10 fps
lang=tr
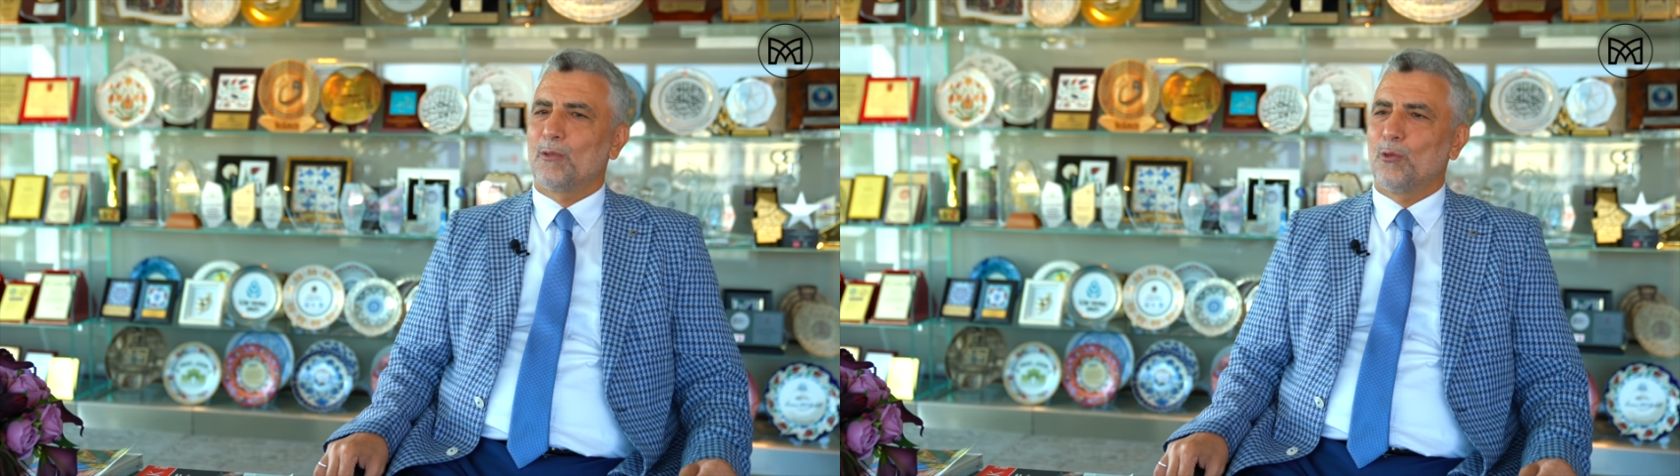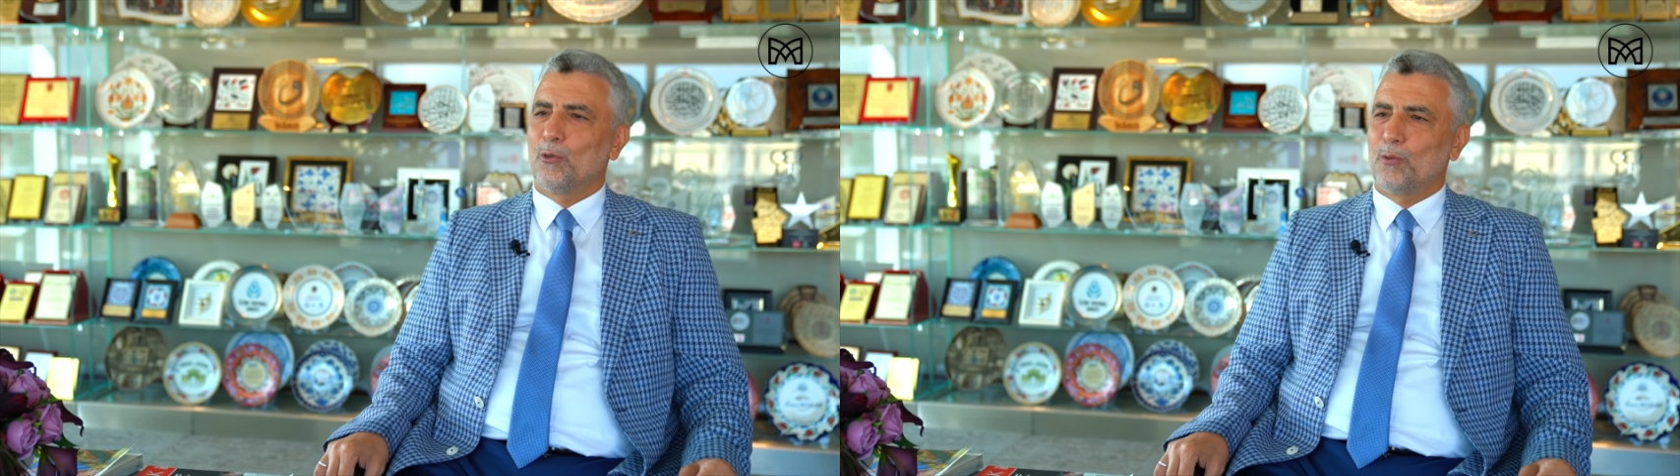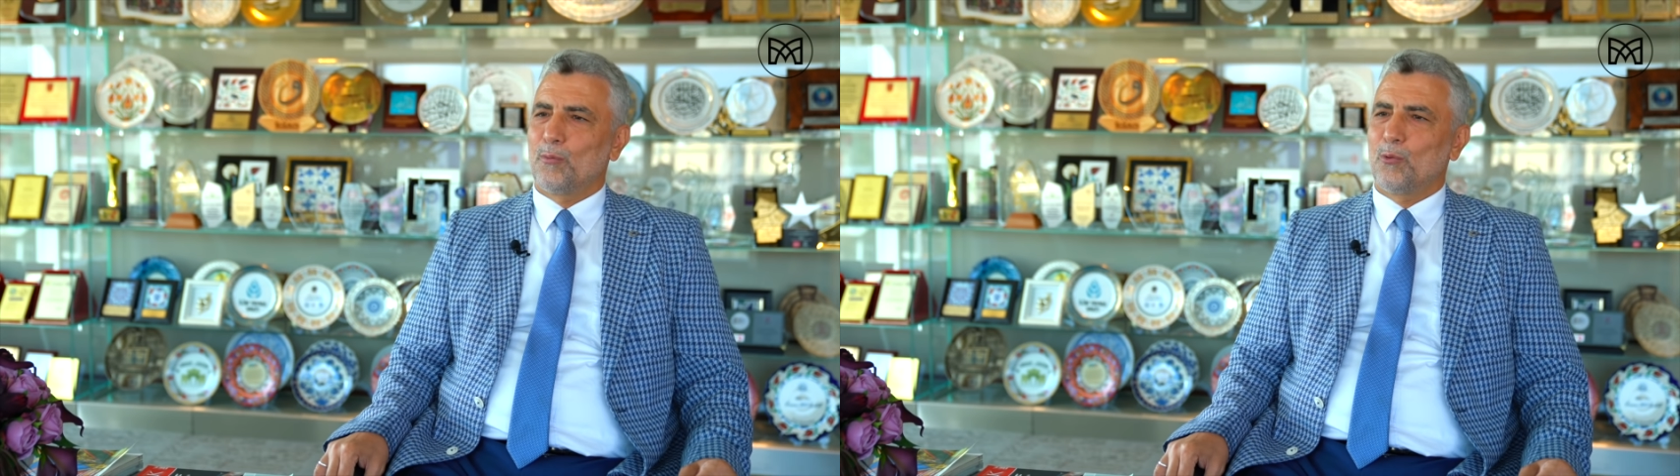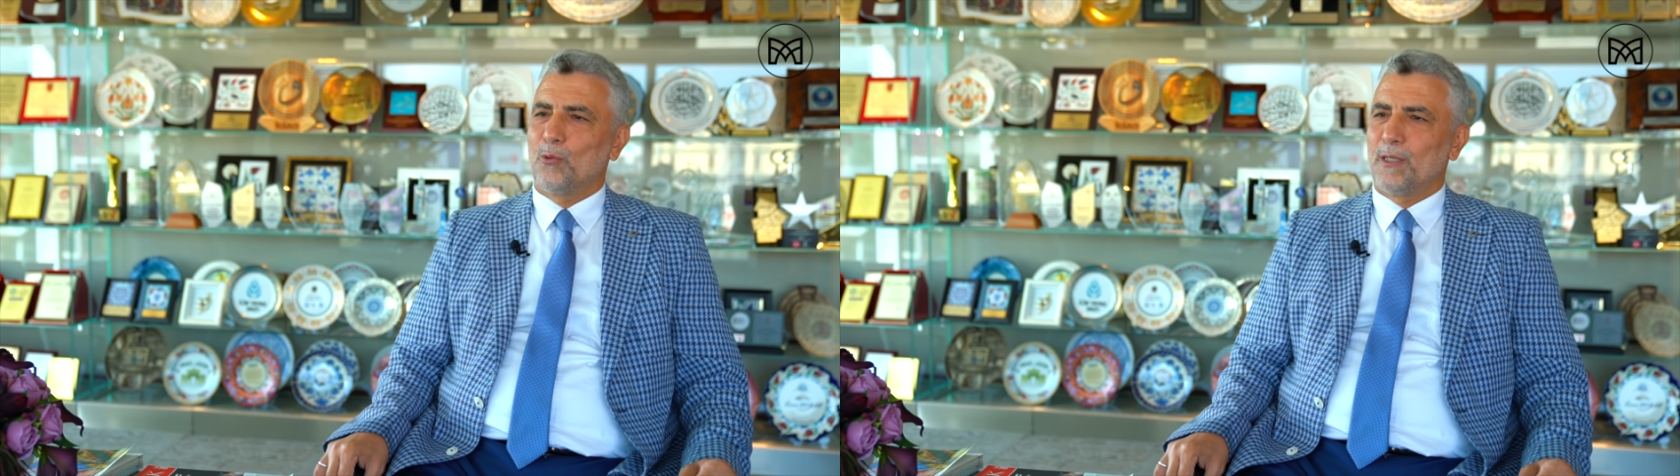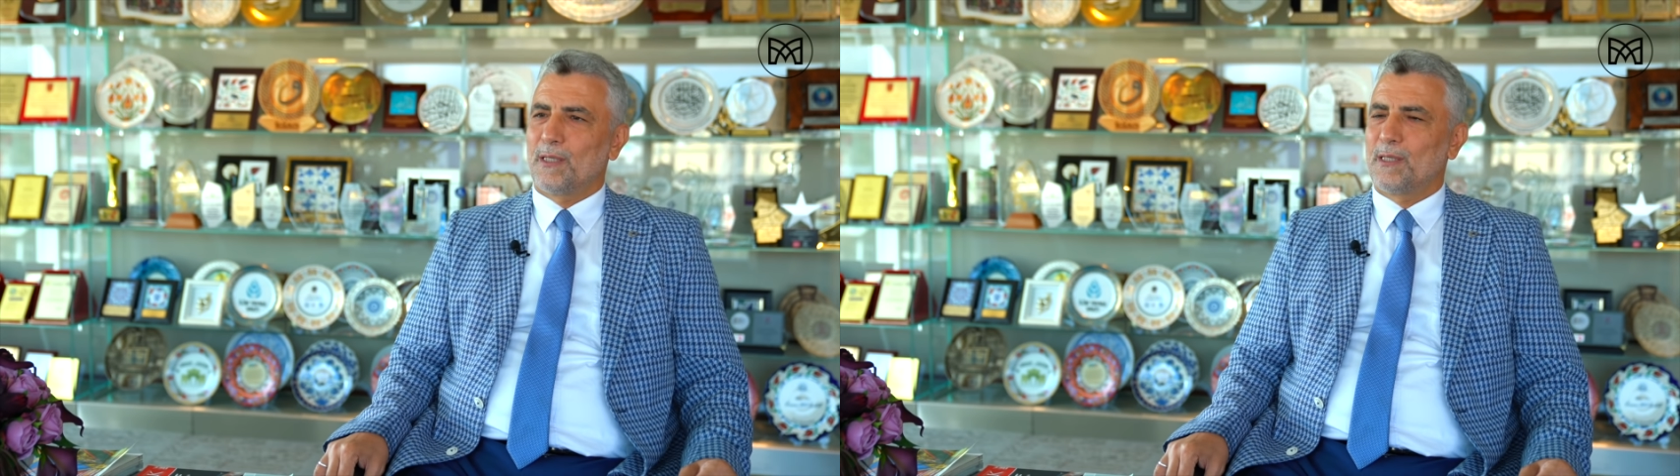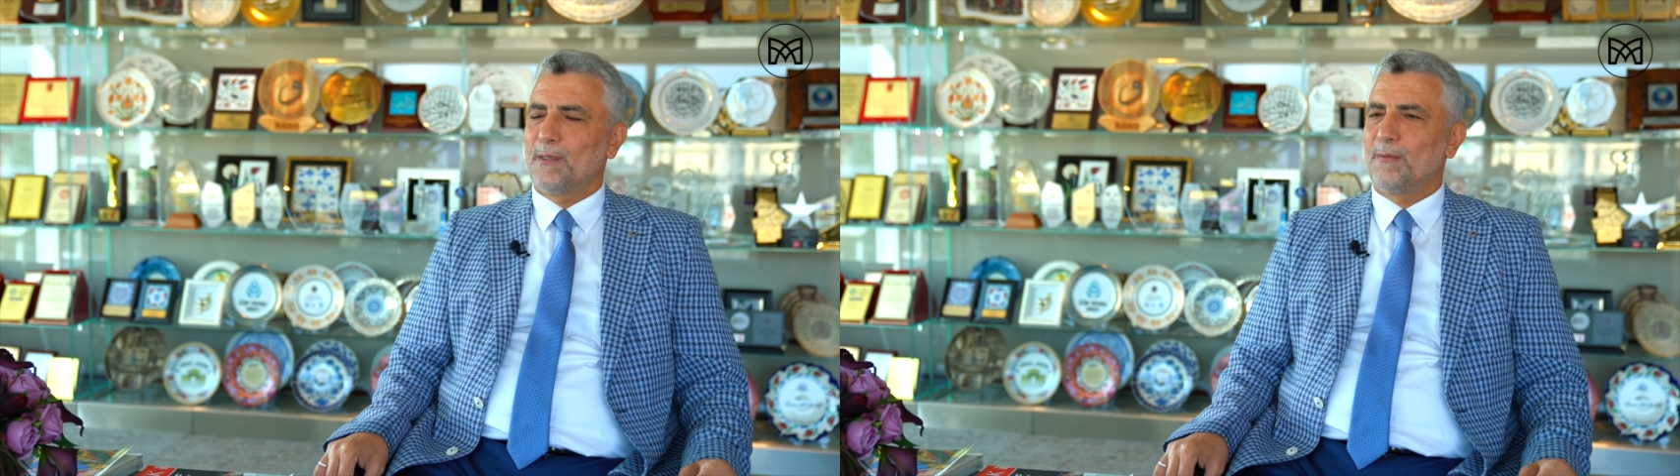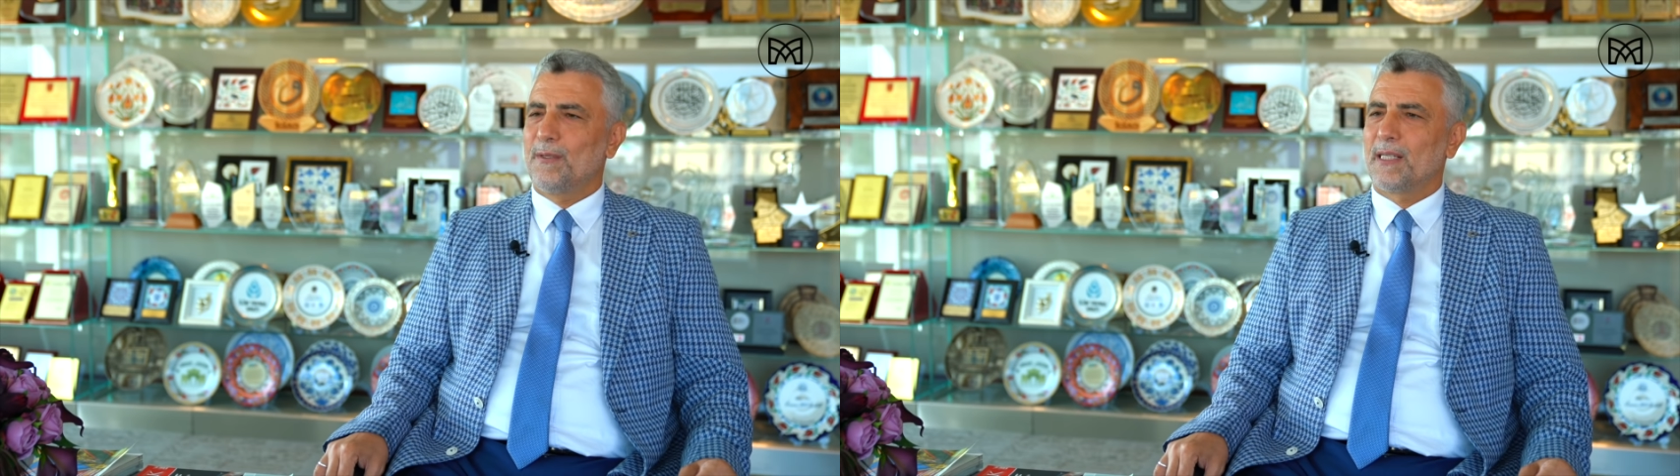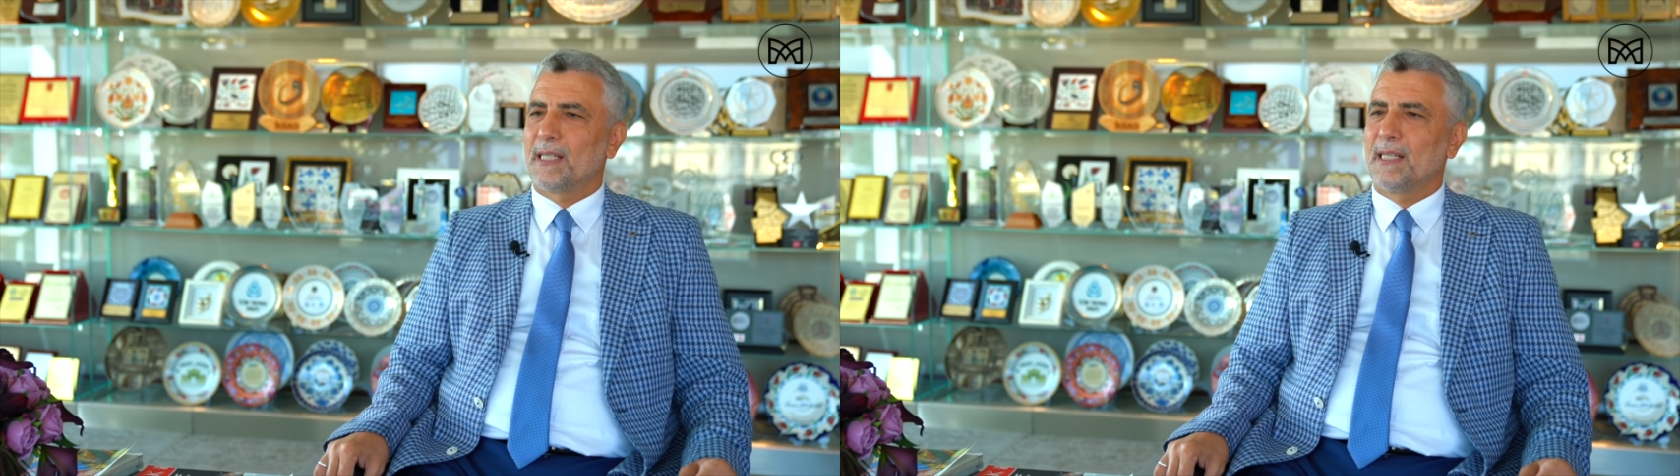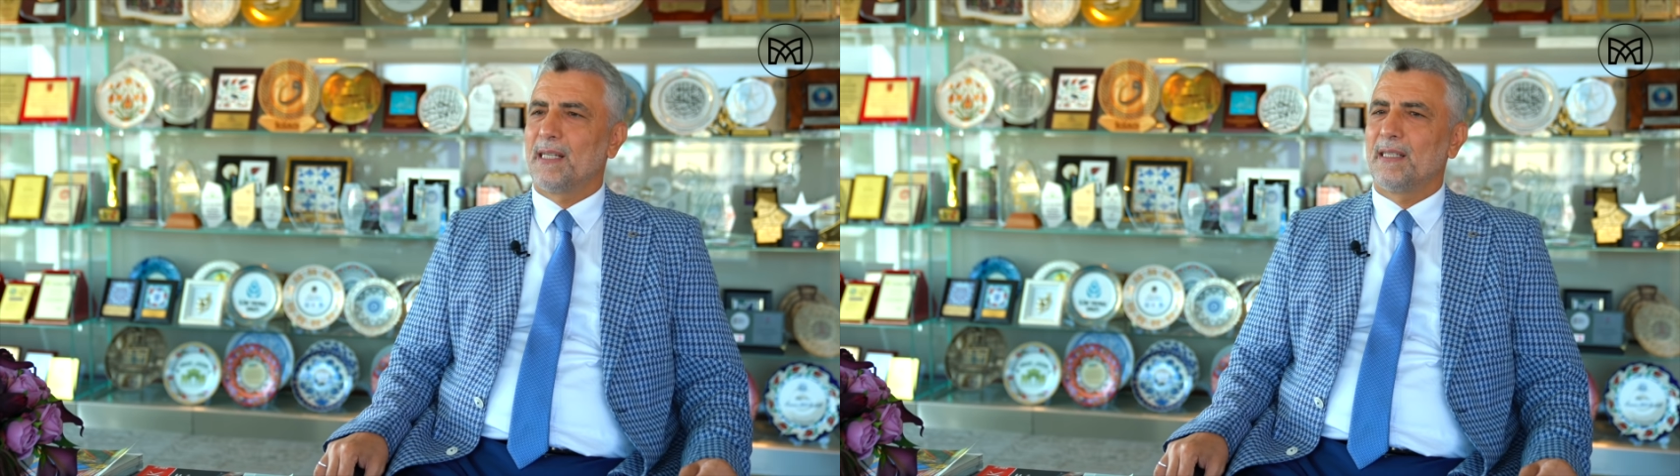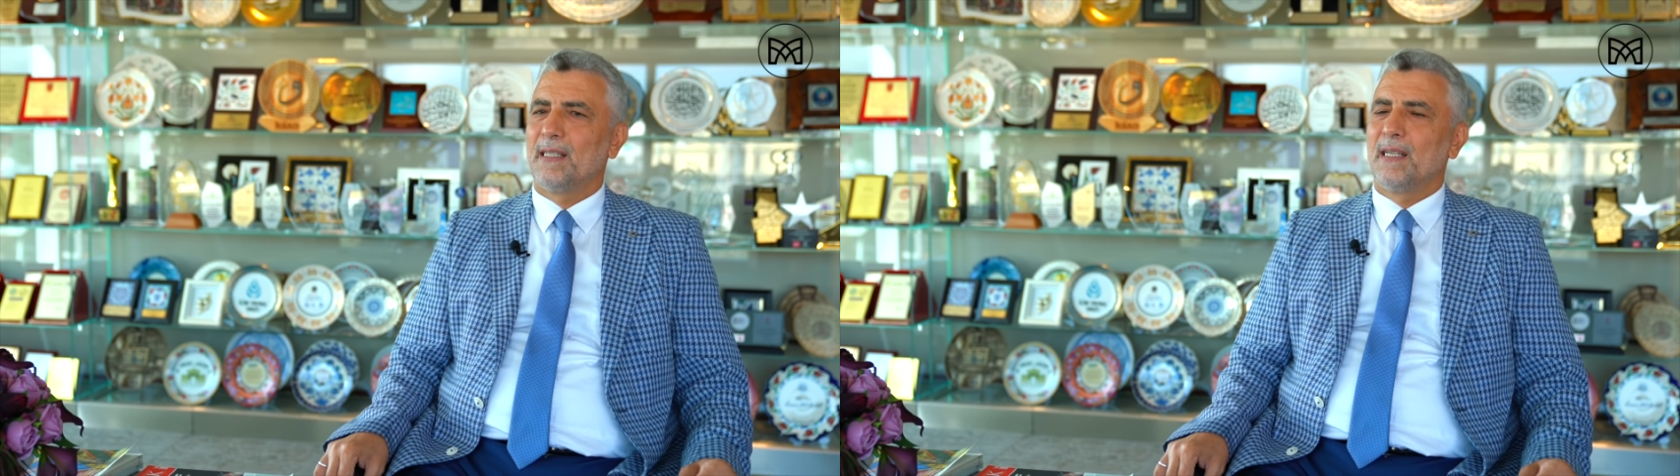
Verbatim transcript: yönetim kurulu üyesi ve genel